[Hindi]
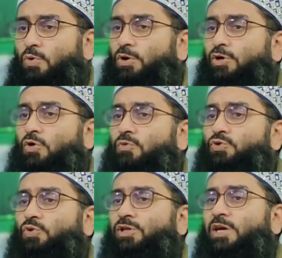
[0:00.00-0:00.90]
कोई
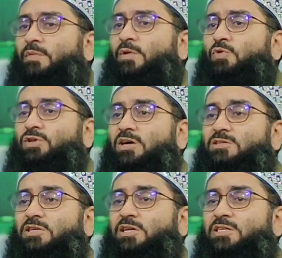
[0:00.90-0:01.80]
खूबसूरती हमें
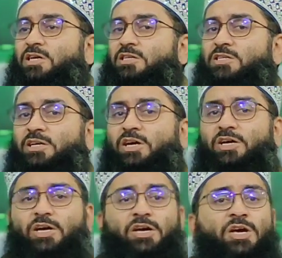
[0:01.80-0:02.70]
मुतासर नहीं कर
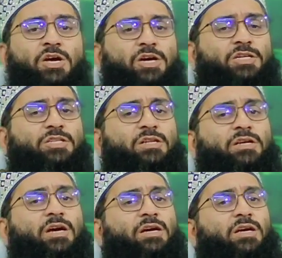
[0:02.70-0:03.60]
सकेगी
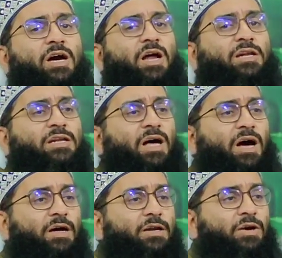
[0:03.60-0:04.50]
इसलिए कि
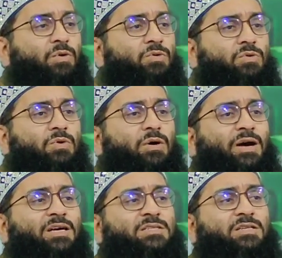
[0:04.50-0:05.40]
अल्लाह ने उनको
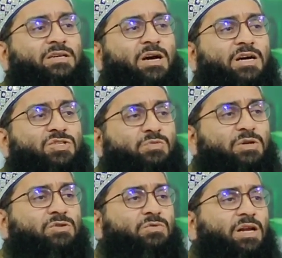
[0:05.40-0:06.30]
ऐसे
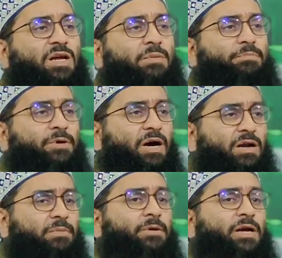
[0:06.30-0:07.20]
अजमत वाला
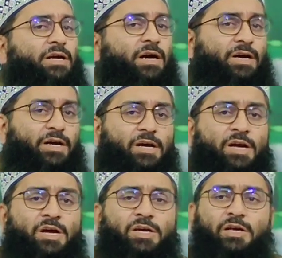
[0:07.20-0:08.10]
प्यारा बनाया है
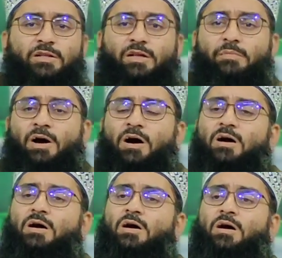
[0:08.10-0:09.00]
कि
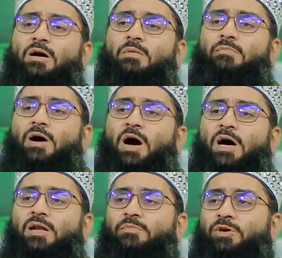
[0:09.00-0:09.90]
तमाम
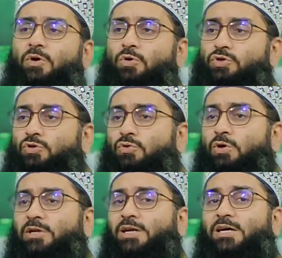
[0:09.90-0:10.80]
आलम के हुस्न
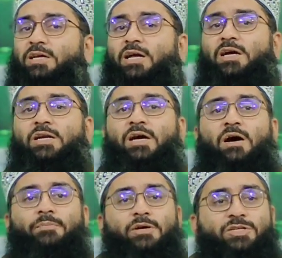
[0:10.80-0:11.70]
को अल्लाह ताला ने
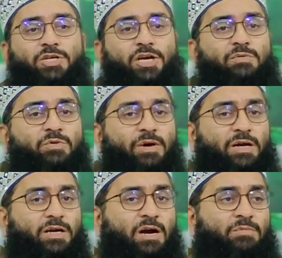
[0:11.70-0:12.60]
आपके चेहरे
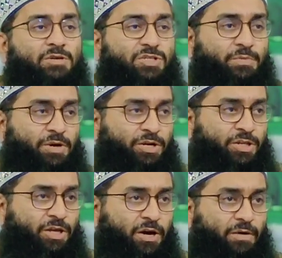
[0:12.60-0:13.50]
मुबारक में समेट
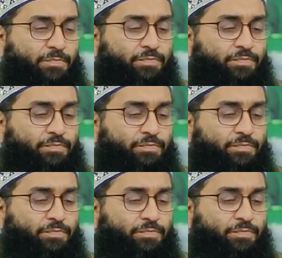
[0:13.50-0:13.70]
दिया